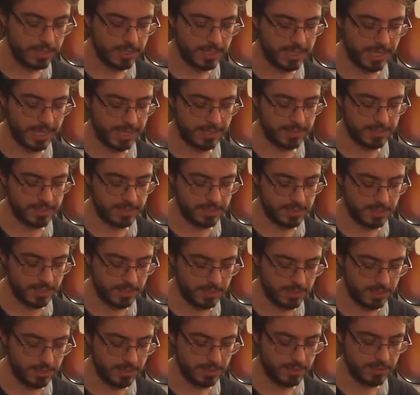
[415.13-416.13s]
4, 5,
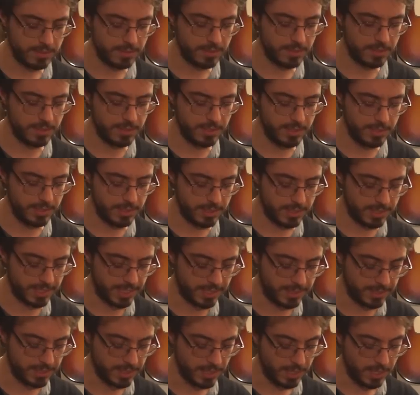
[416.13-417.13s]
6,
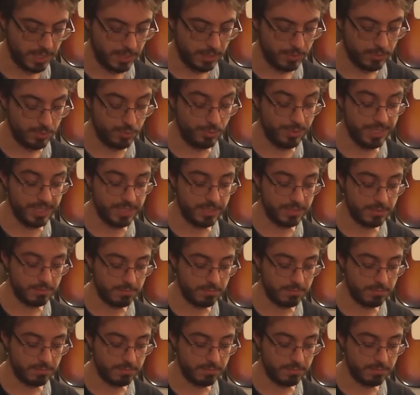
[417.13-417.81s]
7, 8,